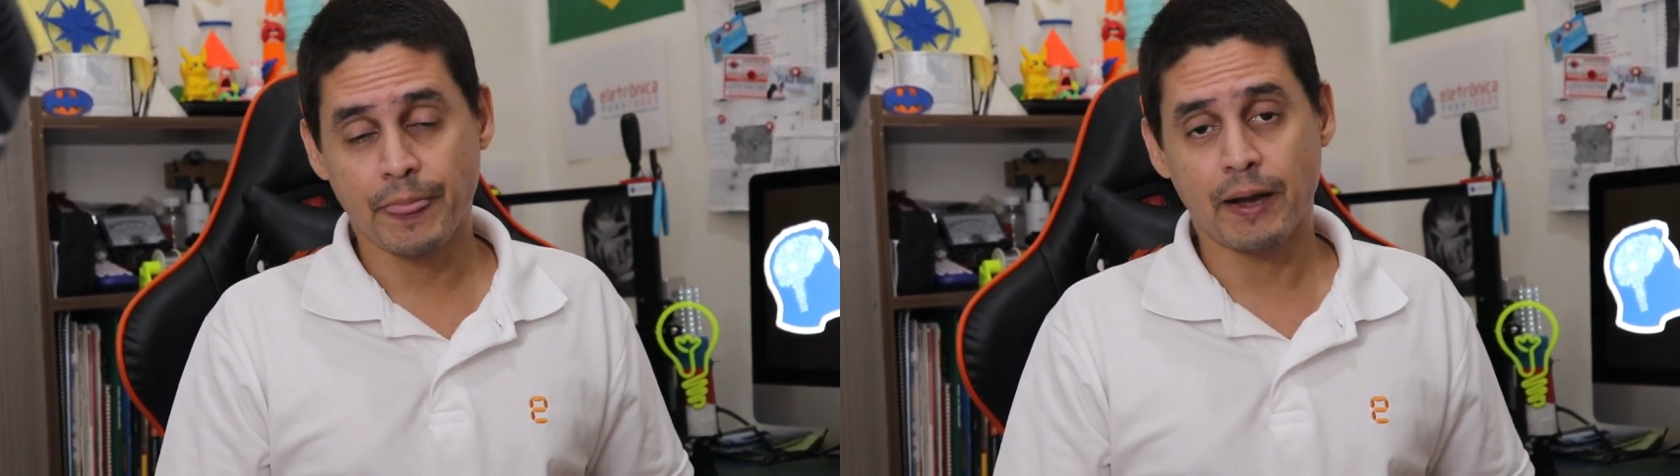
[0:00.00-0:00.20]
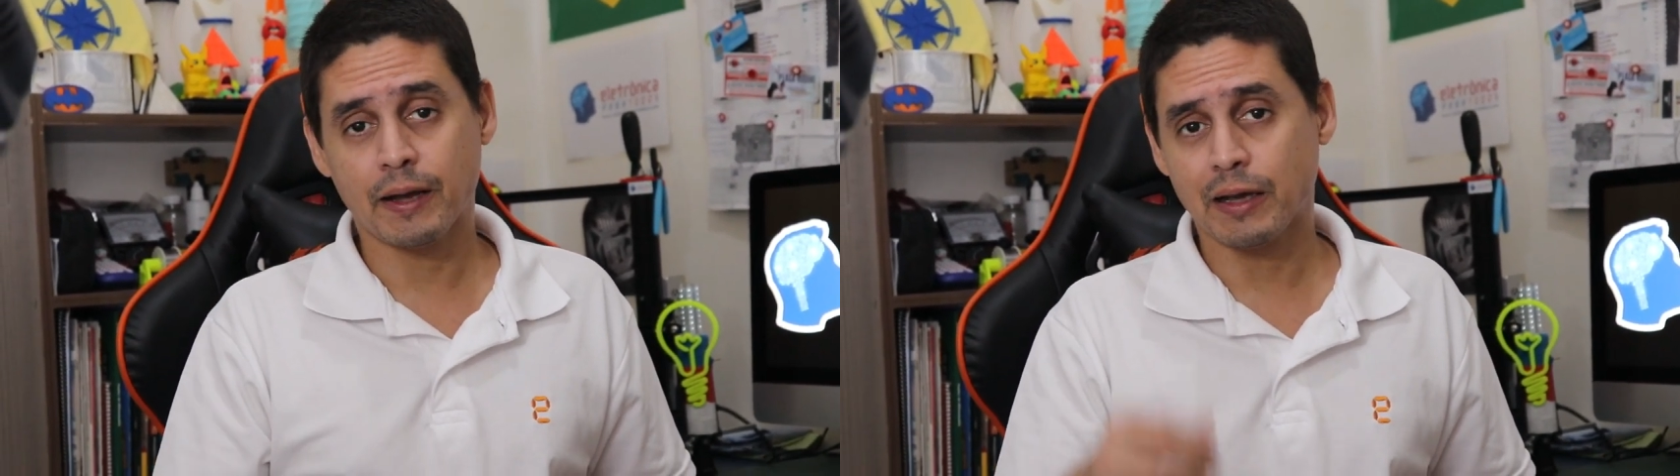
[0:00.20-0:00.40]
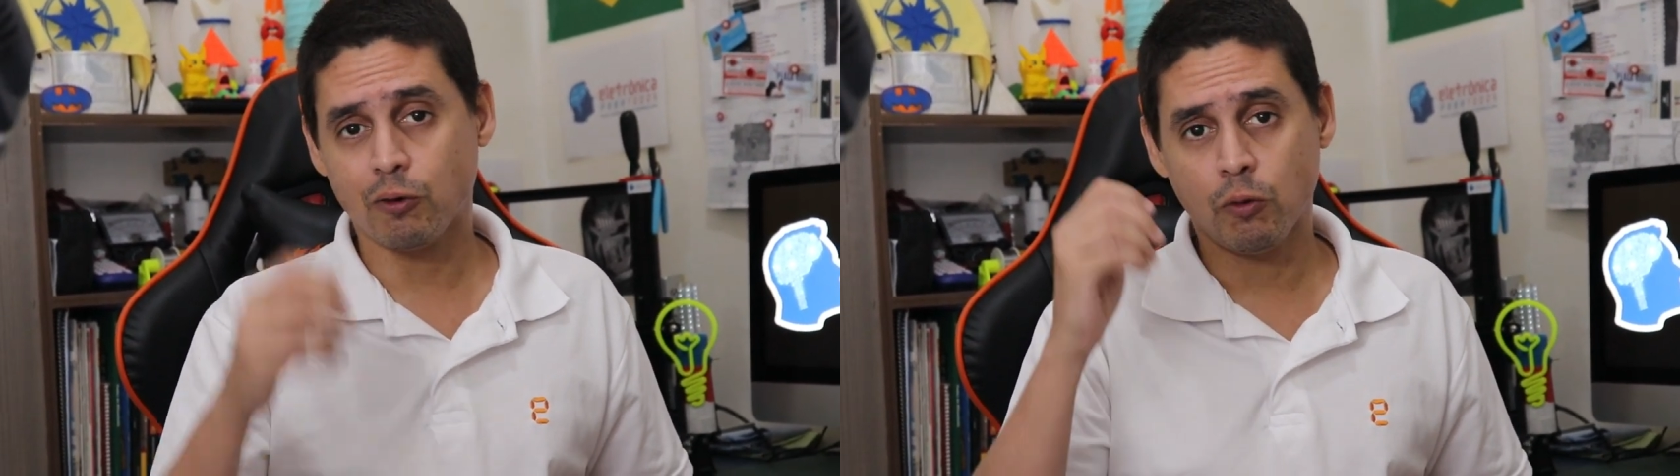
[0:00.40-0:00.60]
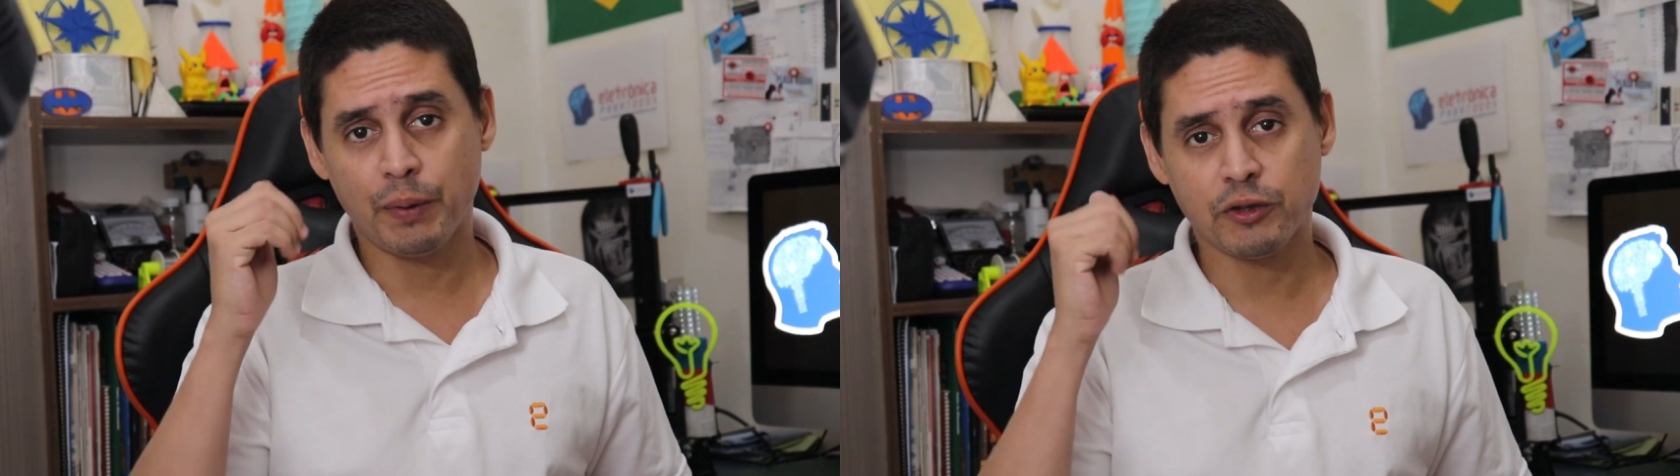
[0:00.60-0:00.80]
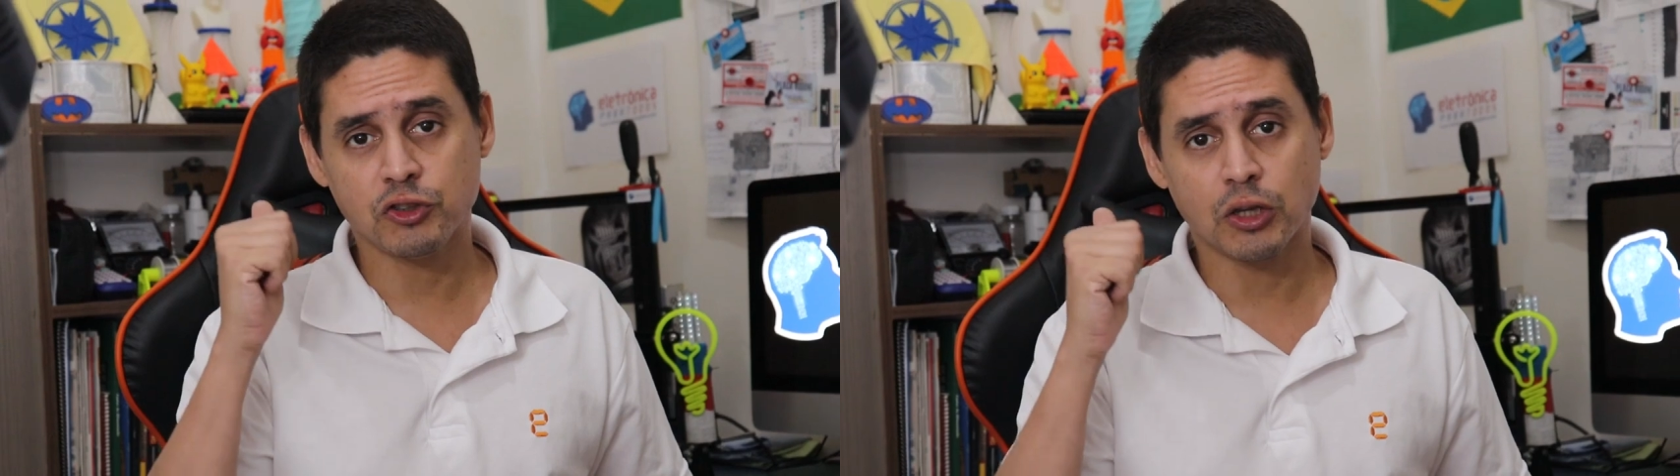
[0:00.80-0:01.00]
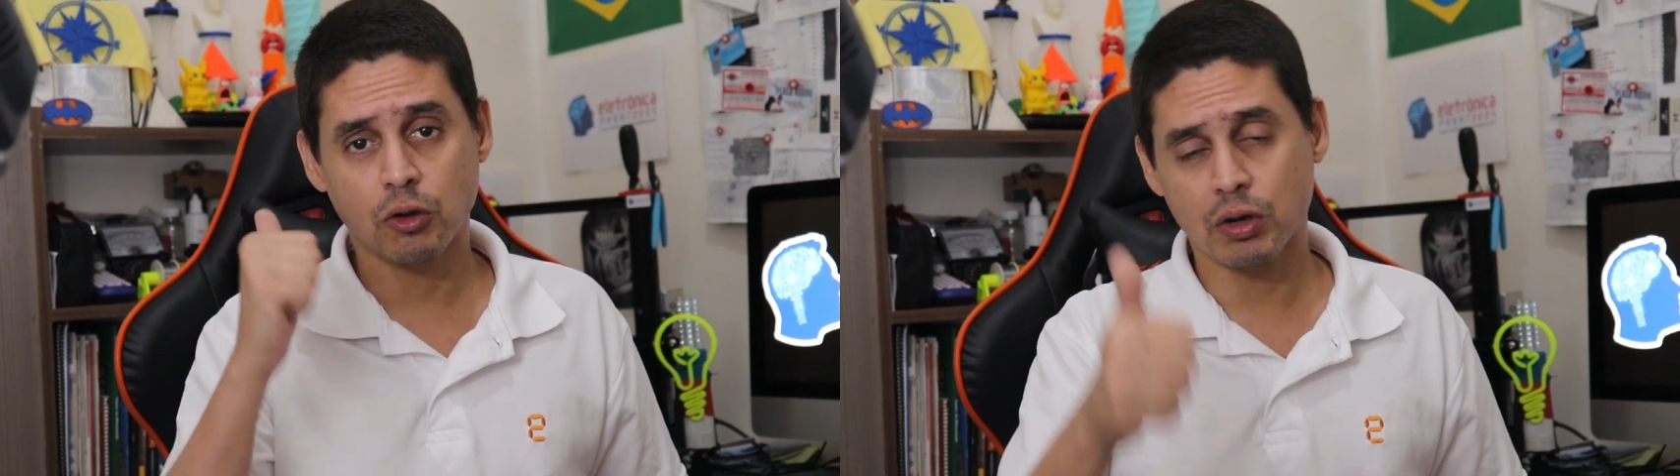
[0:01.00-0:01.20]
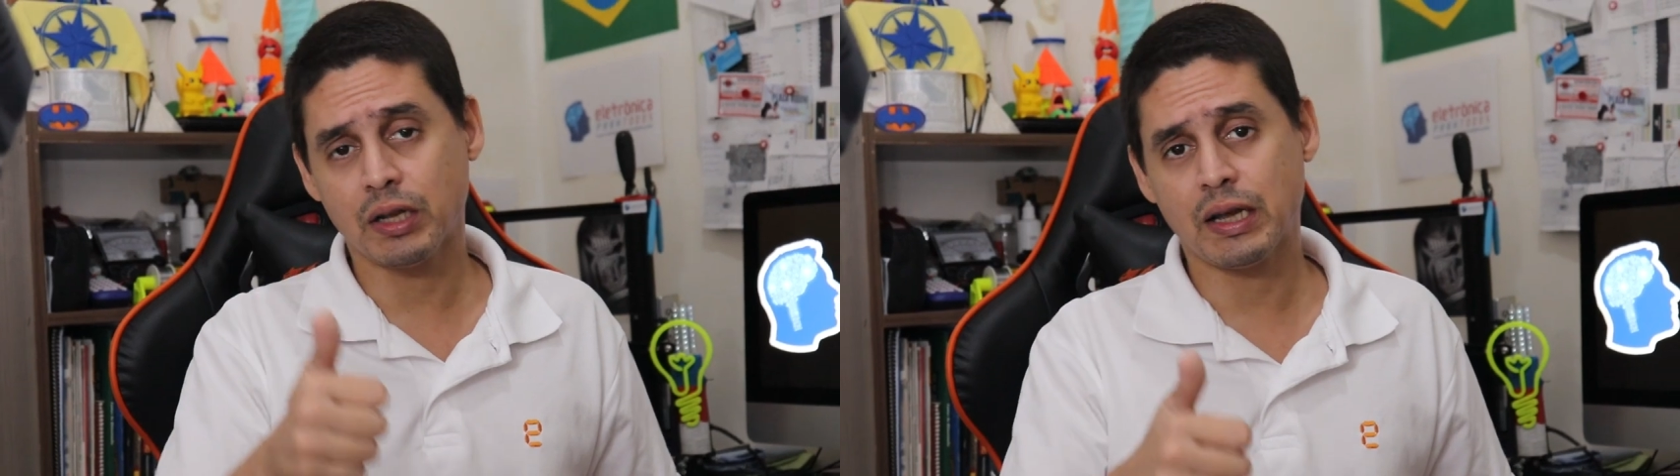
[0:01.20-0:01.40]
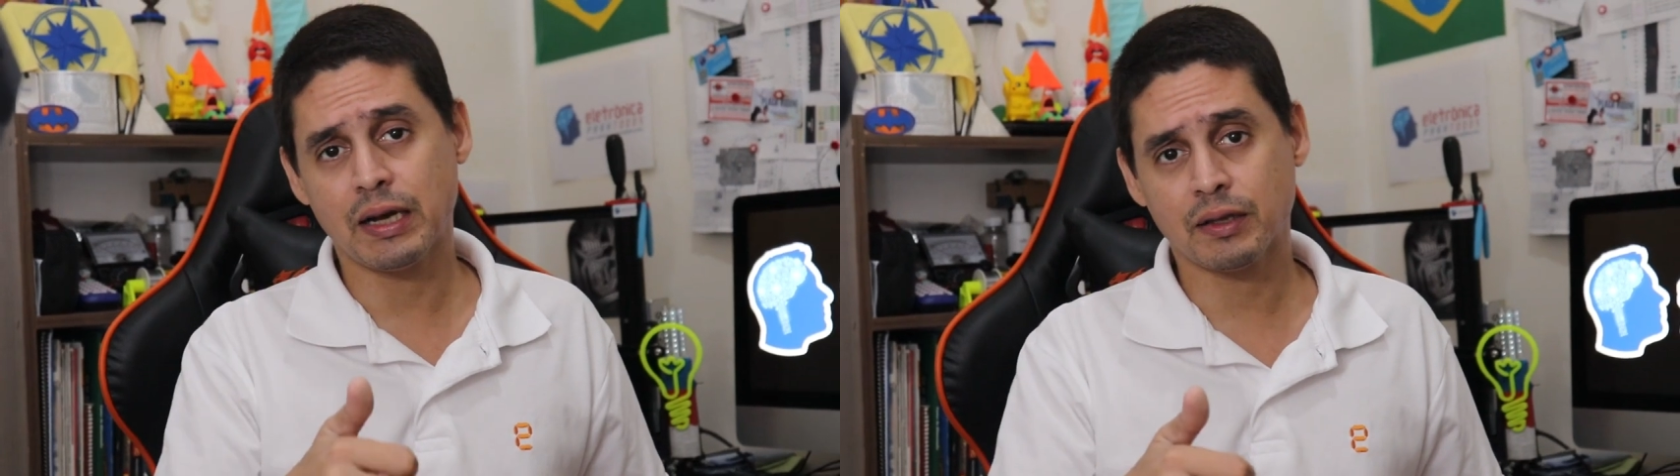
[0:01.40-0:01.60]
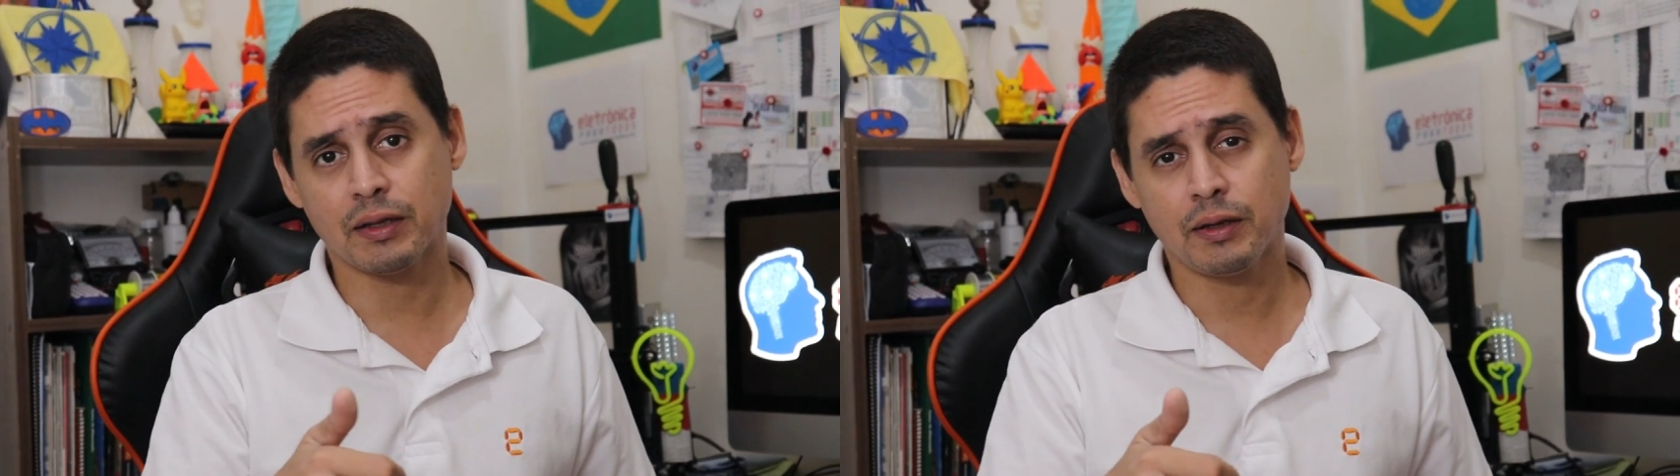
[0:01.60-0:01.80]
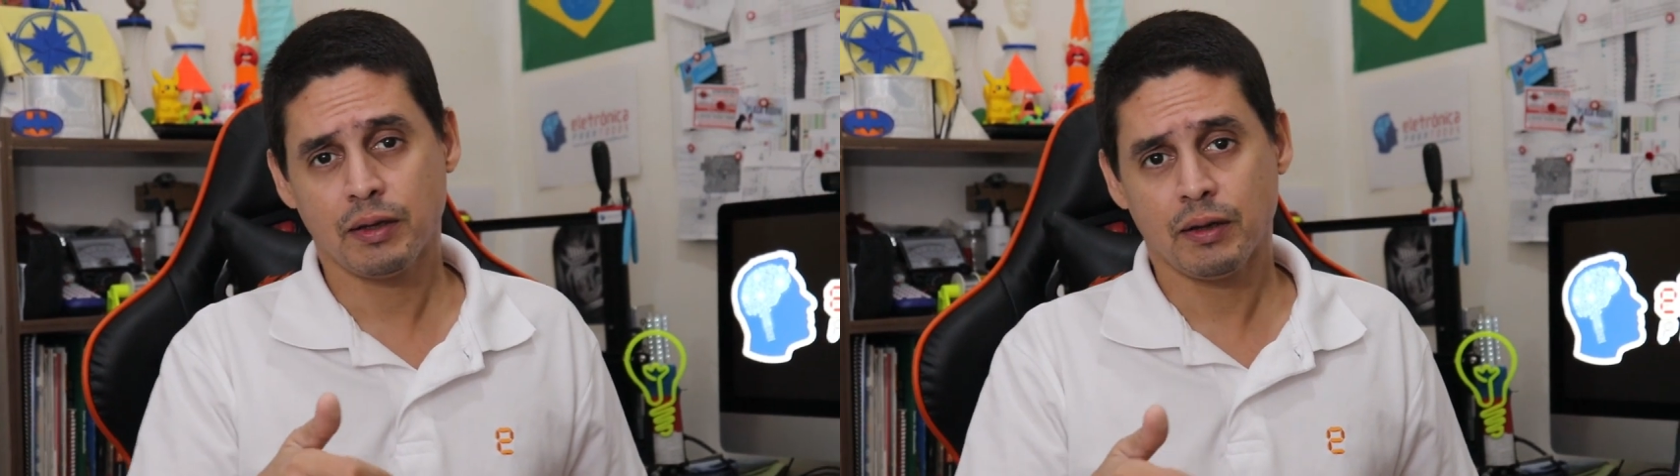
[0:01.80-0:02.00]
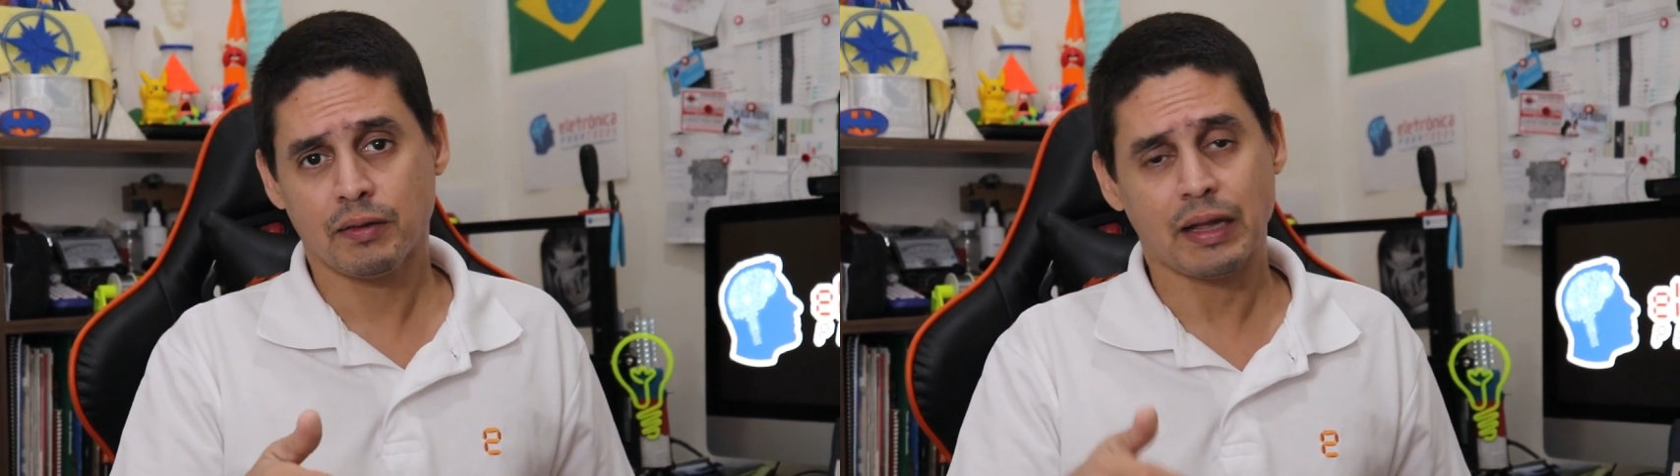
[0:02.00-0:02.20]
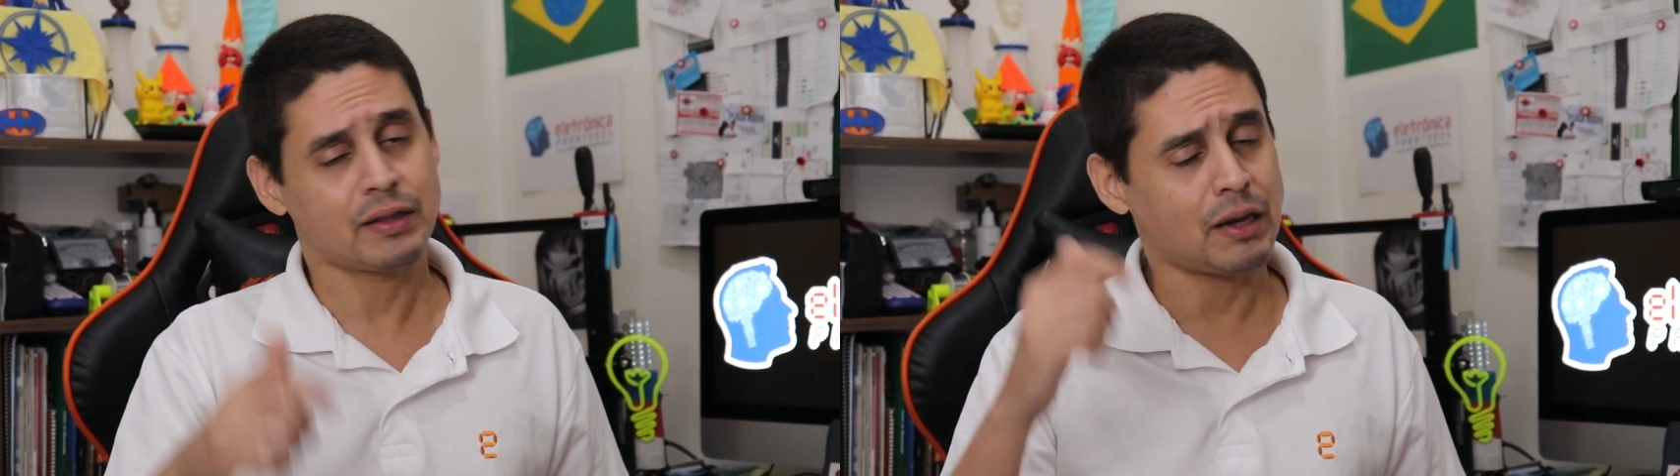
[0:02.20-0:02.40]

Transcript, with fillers: tá? Que acompanha a gente a longa data, tá?